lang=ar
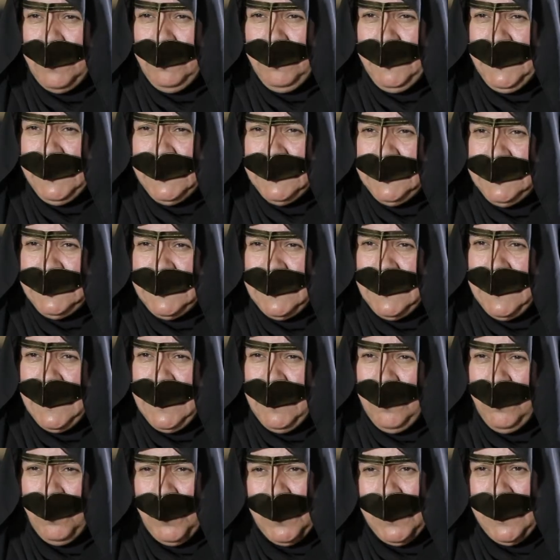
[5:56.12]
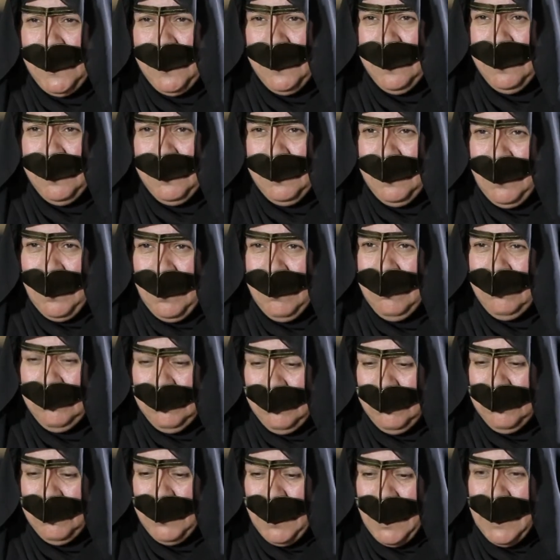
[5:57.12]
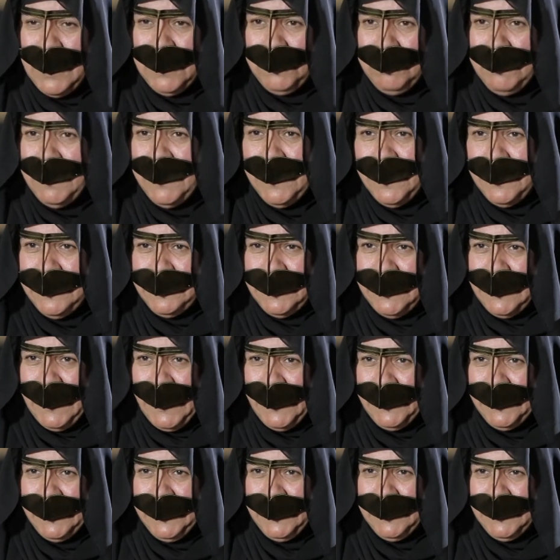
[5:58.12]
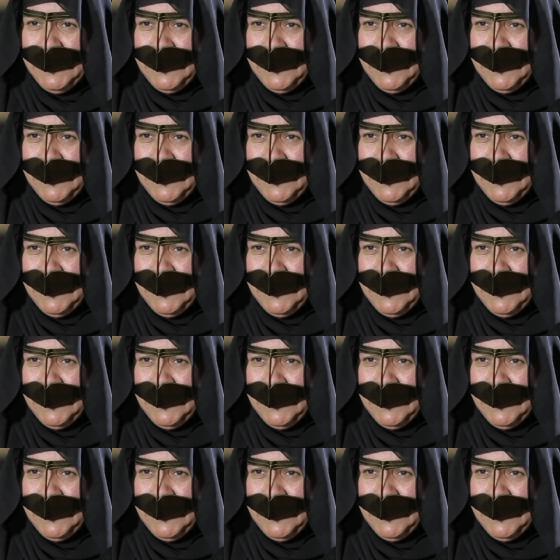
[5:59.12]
وأربعين سنة وأنا هاي مهنتي يعني